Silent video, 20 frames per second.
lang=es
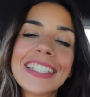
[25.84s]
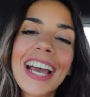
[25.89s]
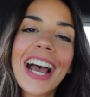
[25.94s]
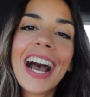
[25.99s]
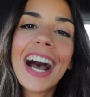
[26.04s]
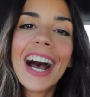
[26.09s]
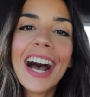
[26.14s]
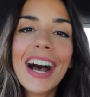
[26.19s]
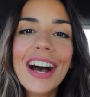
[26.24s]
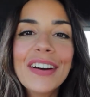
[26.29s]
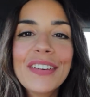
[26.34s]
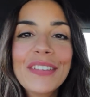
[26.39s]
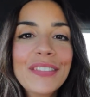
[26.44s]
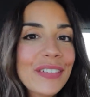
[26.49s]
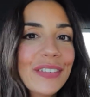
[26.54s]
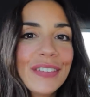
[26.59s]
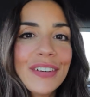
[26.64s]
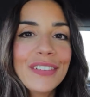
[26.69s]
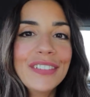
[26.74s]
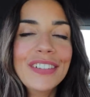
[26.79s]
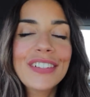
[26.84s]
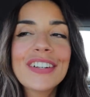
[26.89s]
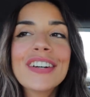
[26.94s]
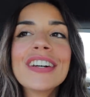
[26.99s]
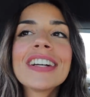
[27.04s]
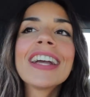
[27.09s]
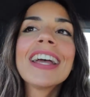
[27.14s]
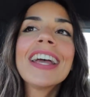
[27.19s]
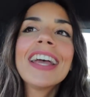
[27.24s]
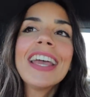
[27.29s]
a un nuevo
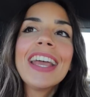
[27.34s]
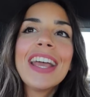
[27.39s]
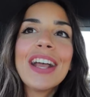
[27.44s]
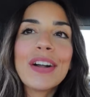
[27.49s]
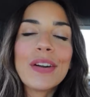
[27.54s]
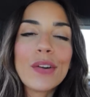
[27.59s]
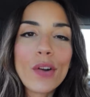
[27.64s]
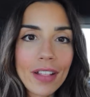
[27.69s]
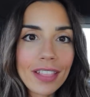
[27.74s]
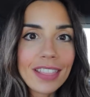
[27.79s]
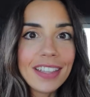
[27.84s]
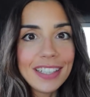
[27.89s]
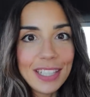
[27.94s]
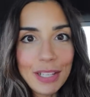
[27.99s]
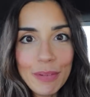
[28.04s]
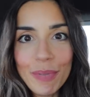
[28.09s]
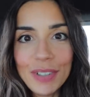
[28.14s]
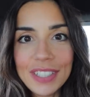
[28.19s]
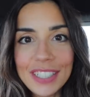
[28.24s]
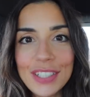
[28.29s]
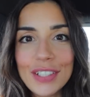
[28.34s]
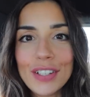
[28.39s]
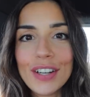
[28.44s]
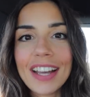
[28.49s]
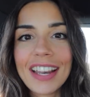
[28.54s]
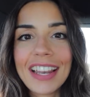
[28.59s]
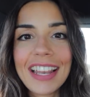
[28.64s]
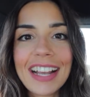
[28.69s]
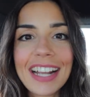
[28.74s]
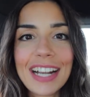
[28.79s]
vlog. Cuánto tiempo sin
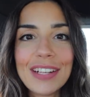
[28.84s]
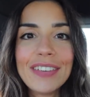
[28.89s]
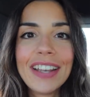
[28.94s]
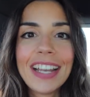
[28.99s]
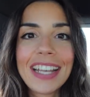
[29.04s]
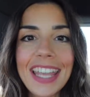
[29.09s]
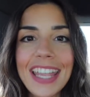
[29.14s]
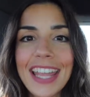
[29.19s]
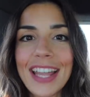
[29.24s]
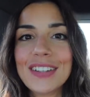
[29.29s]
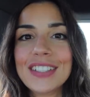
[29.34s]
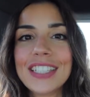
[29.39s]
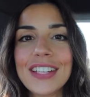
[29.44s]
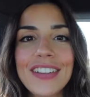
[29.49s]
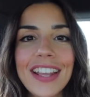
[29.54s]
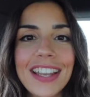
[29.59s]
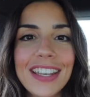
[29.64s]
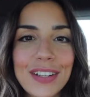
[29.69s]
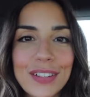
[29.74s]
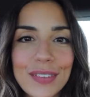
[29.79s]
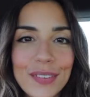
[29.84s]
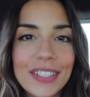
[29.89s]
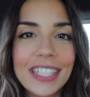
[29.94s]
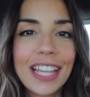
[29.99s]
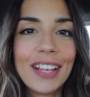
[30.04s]
coger la cámara que ya no sabía ni cómo